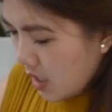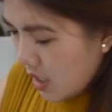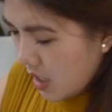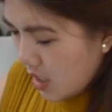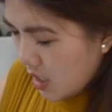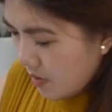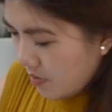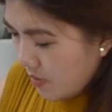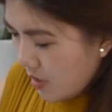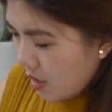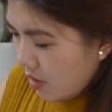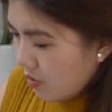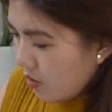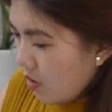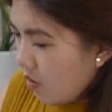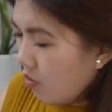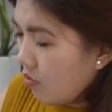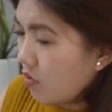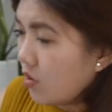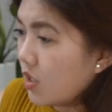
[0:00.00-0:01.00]
then, meron
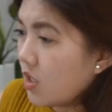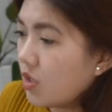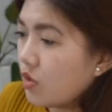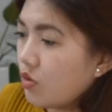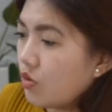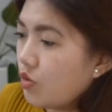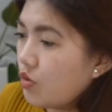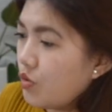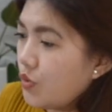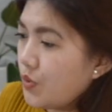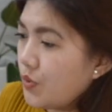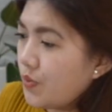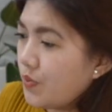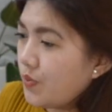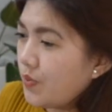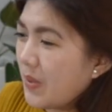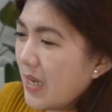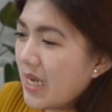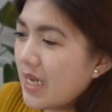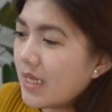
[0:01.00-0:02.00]
ako dito
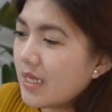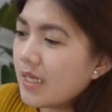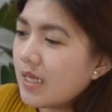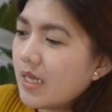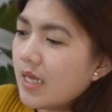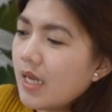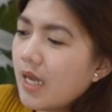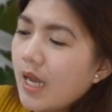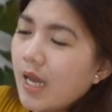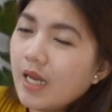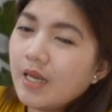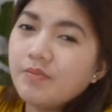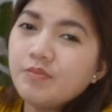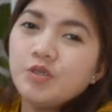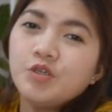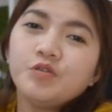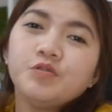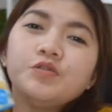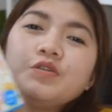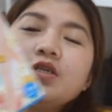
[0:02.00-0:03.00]
nung pang, alam
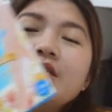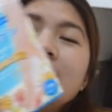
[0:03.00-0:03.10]
niyo yung